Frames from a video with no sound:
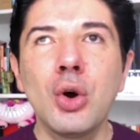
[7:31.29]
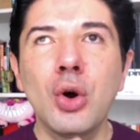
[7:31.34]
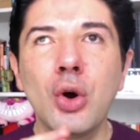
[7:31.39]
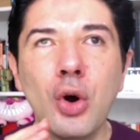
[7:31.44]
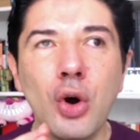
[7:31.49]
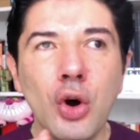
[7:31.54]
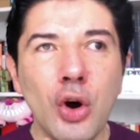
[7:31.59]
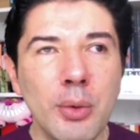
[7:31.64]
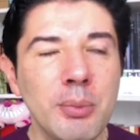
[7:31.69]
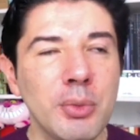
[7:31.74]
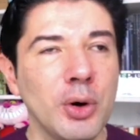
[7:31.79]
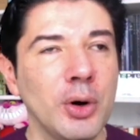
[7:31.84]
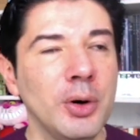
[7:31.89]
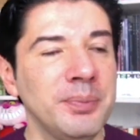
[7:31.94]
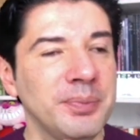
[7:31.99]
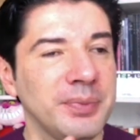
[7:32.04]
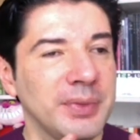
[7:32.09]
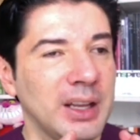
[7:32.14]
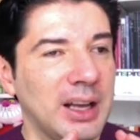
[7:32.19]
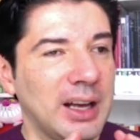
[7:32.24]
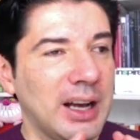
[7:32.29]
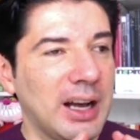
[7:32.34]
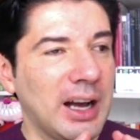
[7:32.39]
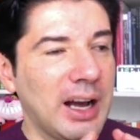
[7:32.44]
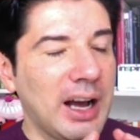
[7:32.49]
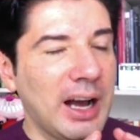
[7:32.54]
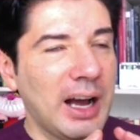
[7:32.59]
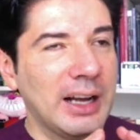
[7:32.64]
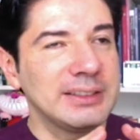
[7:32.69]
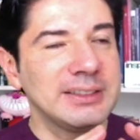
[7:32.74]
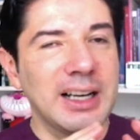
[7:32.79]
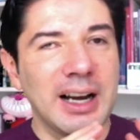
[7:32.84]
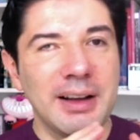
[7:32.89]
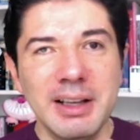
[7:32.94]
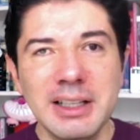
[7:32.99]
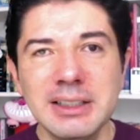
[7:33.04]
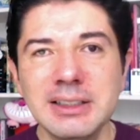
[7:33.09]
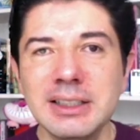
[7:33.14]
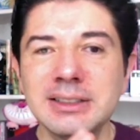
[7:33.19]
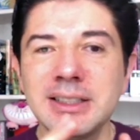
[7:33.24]
cómo a
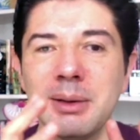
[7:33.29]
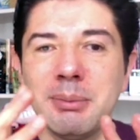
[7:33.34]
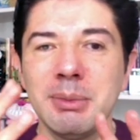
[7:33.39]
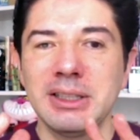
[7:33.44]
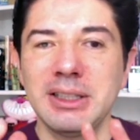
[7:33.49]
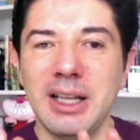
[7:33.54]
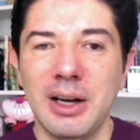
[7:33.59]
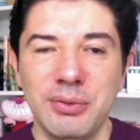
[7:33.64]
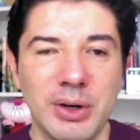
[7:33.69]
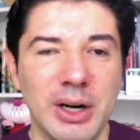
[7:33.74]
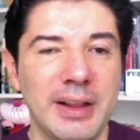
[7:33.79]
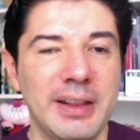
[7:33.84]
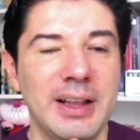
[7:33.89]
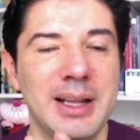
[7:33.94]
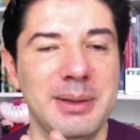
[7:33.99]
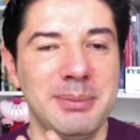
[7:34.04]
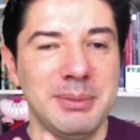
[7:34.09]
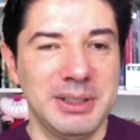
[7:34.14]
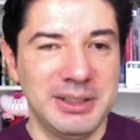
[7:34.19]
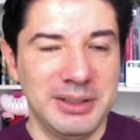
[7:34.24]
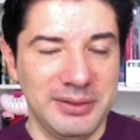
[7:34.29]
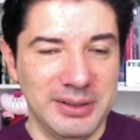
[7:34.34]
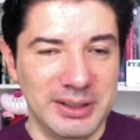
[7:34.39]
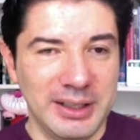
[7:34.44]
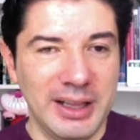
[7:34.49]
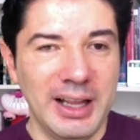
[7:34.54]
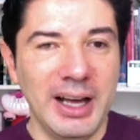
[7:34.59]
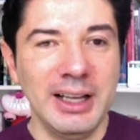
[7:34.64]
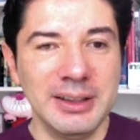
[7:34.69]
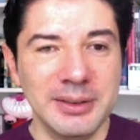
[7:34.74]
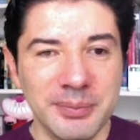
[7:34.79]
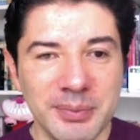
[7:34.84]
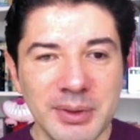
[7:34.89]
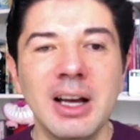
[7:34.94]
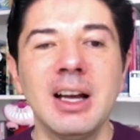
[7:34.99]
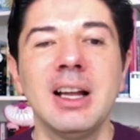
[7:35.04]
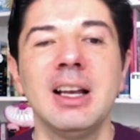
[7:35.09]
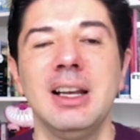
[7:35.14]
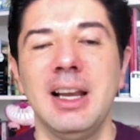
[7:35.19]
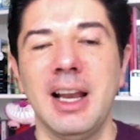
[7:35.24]
través de esta metáfora de la invisibilidad
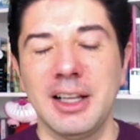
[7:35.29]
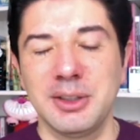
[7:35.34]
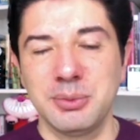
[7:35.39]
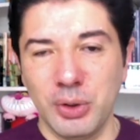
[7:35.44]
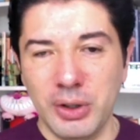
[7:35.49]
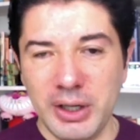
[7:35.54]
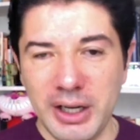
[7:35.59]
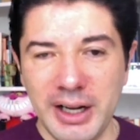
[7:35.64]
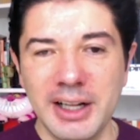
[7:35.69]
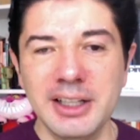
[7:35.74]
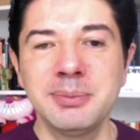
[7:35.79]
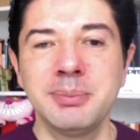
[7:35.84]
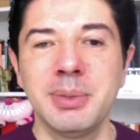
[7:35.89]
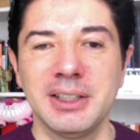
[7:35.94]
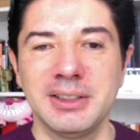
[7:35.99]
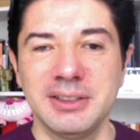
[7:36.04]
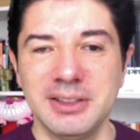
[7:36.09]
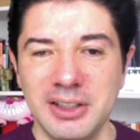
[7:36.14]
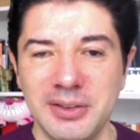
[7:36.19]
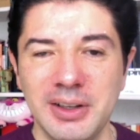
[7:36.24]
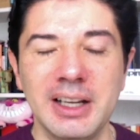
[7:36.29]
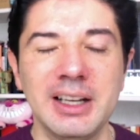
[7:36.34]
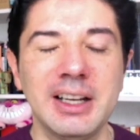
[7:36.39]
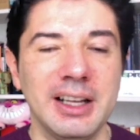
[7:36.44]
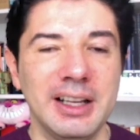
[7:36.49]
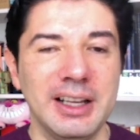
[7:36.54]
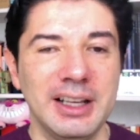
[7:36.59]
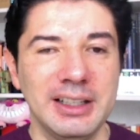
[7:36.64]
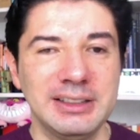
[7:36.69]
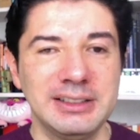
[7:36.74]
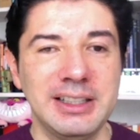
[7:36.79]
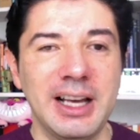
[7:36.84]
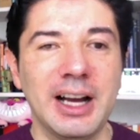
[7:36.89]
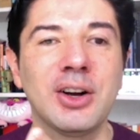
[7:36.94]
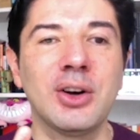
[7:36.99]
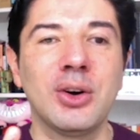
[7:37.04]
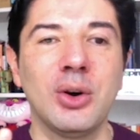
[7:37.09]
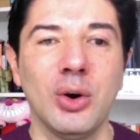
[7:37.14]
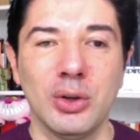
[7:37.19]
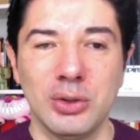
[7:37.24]
las mujeres perciben este
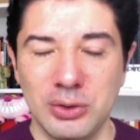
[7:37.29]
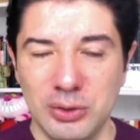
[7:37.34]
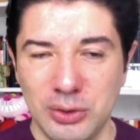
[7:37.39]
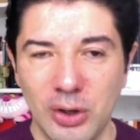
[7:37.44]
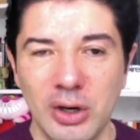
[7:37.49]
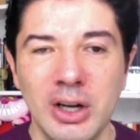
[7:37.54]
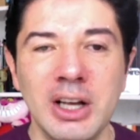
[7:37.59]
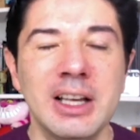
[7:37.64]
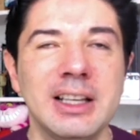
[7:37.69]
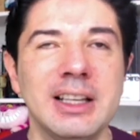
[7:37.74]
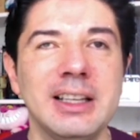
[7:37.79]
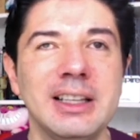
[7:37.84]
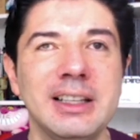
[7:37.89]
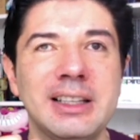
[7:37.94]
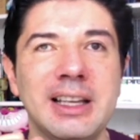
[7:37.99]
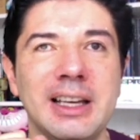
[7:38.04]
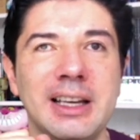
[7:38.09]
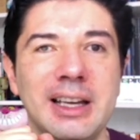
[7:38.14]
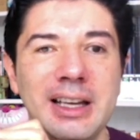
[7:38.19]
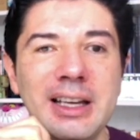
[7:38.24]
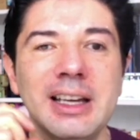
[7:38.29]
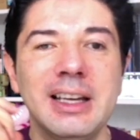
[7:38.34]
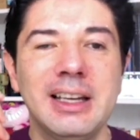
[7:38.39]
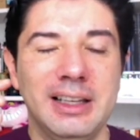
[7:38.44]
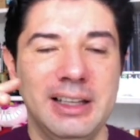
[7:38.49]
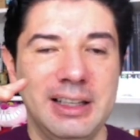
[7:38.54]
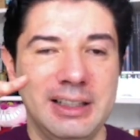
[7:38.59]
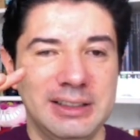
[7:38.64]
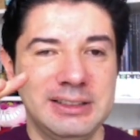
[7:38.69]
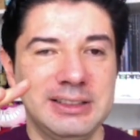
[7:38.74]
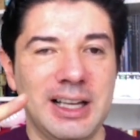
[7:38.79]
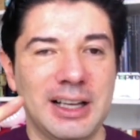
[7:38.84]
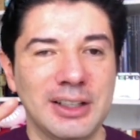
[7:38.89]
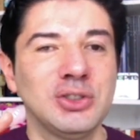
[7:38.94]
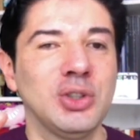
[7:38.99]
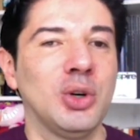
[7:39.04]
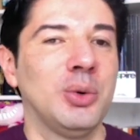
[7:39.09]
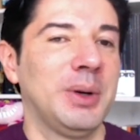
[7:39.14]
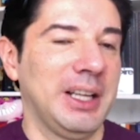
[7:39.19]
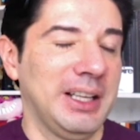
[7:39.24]
acoso que está
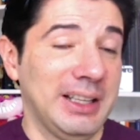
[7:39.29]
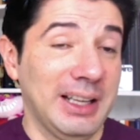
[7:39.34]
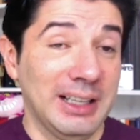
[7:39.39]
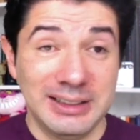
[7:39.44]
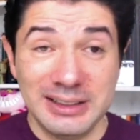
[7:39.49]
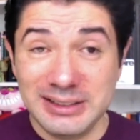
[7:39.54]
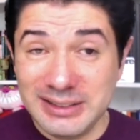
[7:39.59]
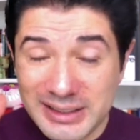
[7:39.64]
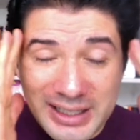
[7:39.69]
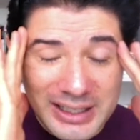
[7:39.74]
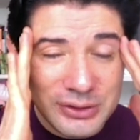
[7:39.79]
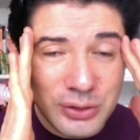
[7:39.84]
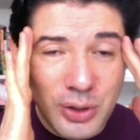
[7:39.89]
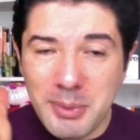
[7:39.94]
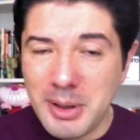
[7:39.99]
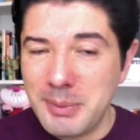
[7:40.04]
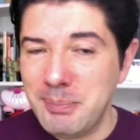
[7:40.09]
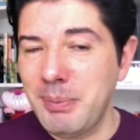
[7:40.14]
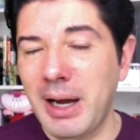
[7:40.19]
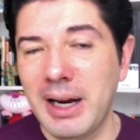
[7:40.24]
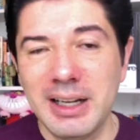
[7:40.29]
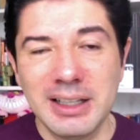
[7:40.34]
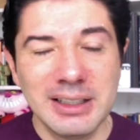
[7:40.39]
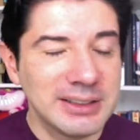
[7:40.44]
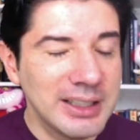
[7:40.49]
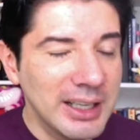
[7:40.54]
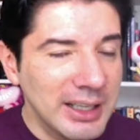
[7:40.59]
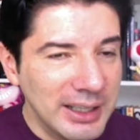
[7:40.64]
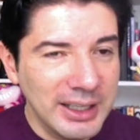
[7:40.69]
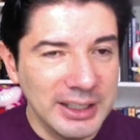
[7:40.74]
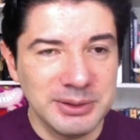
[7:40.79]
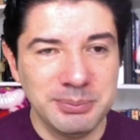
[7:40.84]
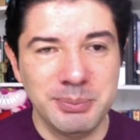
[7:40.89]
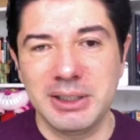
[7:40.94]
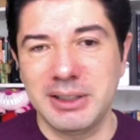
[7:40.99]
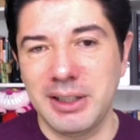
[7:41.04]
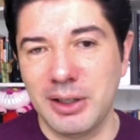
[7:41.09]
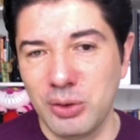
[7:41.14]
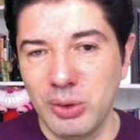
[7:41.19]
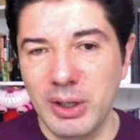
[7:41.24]
sobre ellas. Así que eso me parece
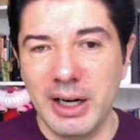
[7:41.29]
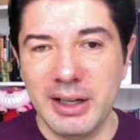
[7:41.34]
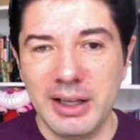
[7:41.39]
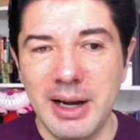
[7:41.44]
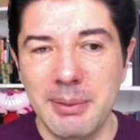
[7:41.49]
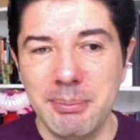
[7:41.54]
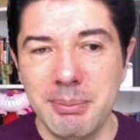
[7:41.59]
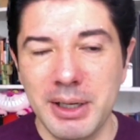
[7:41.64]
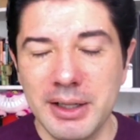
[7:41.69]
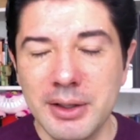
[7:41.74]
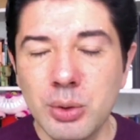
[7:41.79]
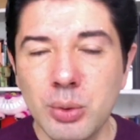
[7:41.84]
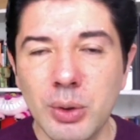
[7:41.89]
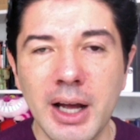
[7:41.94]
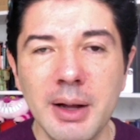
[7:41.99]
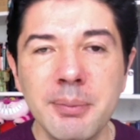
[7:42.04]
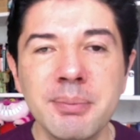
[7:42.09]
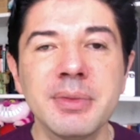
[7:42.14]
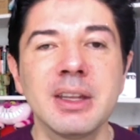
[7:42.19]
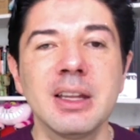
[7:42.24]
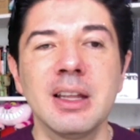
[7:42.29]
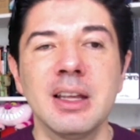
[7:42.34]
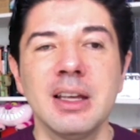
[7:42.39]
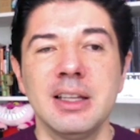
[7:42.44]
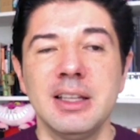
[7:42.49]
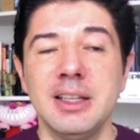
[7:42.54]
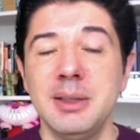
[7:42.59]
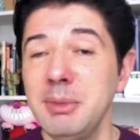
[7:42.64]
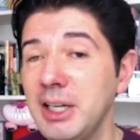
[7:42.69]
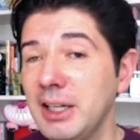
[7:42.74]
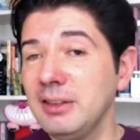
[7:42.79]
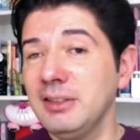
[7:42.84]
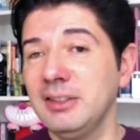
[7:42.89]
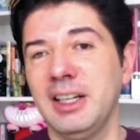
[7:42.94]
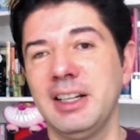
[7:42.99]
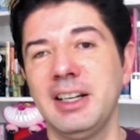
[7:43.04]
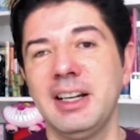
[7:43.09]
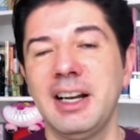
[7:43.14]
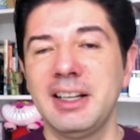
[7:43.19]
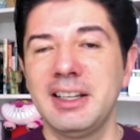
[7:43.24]
espectacular de la película. Y miren,
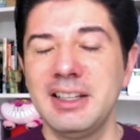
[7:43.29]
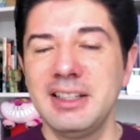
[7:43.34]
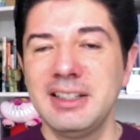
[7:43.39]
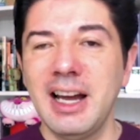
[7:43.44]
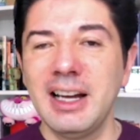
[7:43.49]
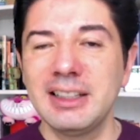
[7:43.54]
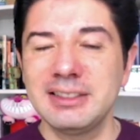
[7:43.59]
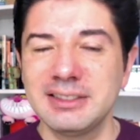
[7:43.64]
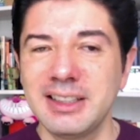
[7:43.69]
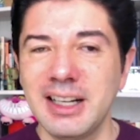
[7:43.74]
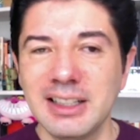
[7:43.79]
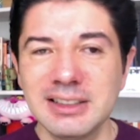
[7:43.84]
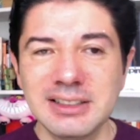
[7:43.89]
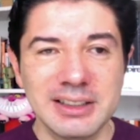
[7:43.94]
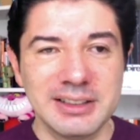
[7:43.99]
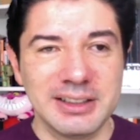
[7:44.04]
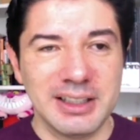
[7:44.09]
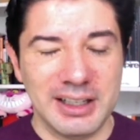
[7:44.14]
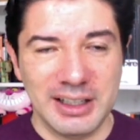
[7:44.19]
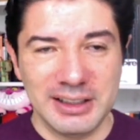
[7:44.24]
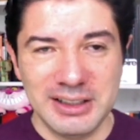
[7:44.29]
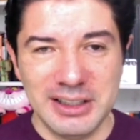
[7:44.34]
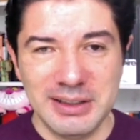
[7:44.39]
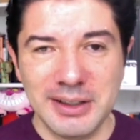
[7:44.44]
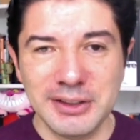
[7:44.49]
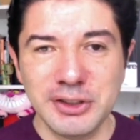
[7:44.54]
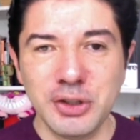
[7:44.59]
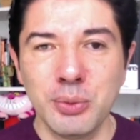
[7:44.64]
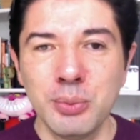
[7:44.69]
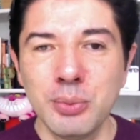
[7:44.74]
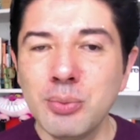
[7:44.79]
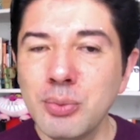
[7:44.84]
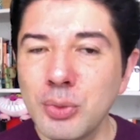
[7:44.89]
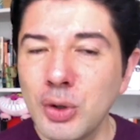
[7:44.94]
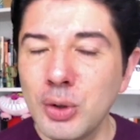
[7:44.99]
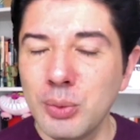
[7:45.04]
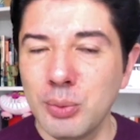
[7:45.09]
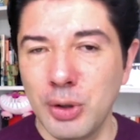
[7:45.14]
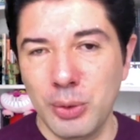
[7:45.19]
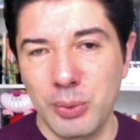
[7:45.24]
tienen aquí ya tres alternativas
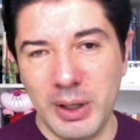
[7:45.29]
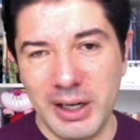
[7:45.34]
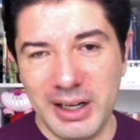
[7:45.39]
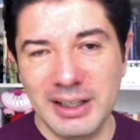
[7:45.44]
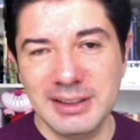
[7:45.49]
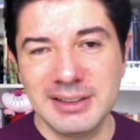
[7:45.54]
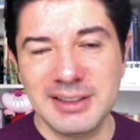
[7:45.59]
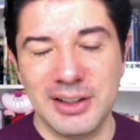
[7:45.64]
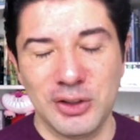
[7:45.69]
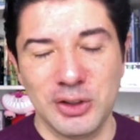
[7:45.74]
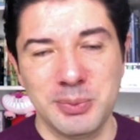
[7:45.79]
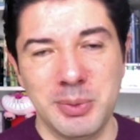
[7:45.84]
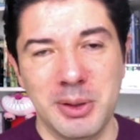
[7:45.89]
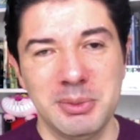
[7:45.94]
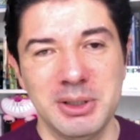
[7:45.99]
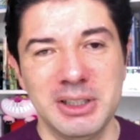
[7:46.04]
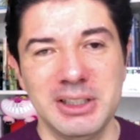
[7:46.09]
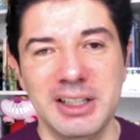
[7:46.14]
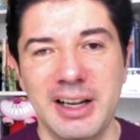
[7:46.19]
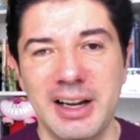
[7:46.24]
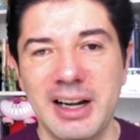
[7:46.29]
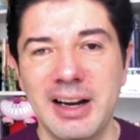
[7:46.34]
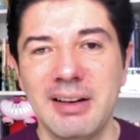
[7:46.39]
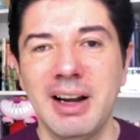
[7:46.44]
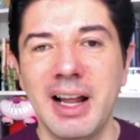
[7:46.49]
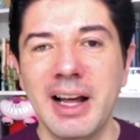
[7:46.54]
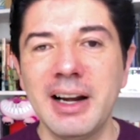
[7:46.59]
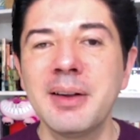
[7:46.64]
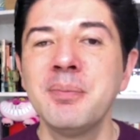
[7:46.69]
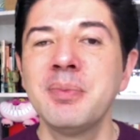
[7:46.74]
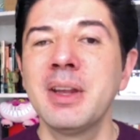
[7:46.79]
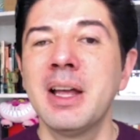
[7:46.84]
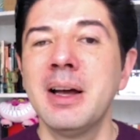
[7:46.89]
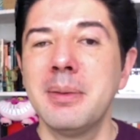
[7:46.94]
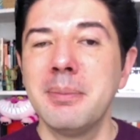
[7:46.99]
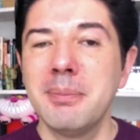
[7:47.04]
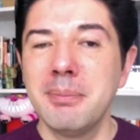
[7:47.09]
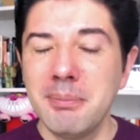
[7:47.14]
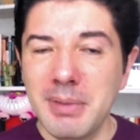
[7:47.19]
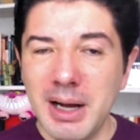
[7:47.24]
muy muy buenas que nos permitirían hablar
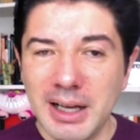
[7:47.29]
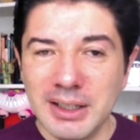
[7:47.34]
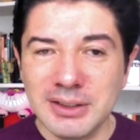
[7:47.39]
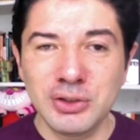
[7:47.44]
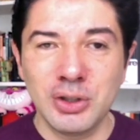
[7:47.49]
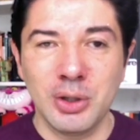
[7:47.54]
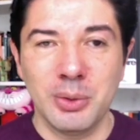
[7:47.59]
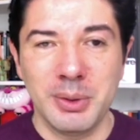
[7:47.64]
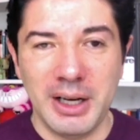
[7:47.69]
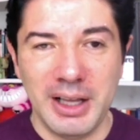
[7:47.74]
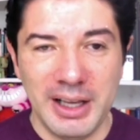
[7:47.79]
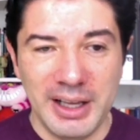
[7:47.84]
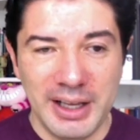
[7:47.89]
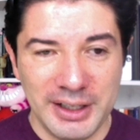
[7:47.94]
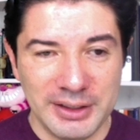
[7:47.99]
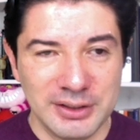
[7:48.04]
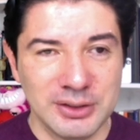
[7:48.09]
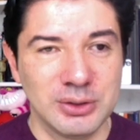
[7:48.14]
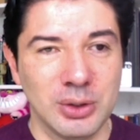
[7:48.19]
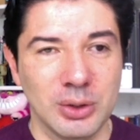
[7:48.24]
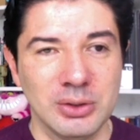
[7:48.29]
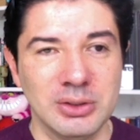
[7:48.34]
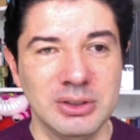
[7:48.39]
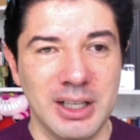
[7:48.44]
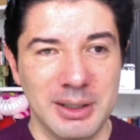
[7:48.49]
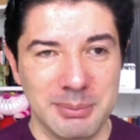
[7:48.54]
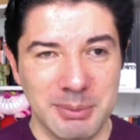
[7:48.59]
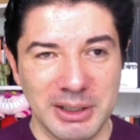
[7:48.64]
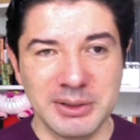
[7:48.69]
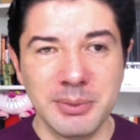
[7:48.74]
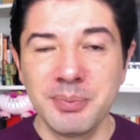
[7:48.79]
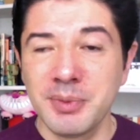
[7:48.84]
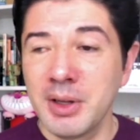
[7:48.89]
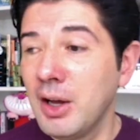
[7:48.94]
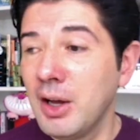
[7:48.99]
más sobre estos temas.